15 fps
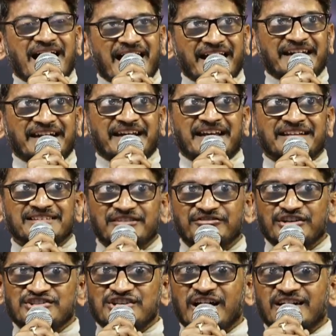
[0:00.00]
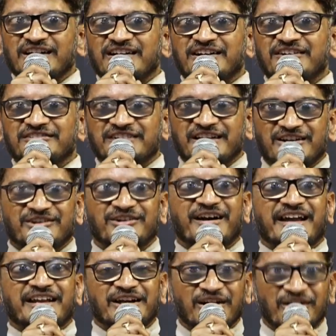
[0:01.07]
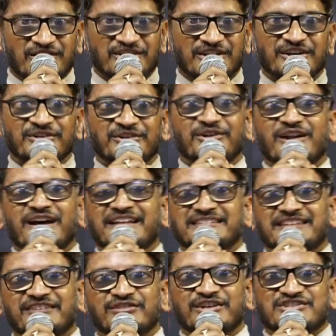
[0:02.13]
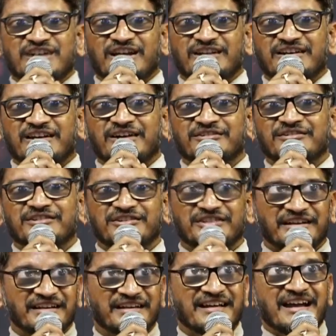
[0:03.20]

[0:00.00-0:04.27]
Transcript: ఆయన ఎంత విశాలంగా ఉంటారో ఆయన హృదయం కూడా అంతే విశాలంగా ఉంటుంది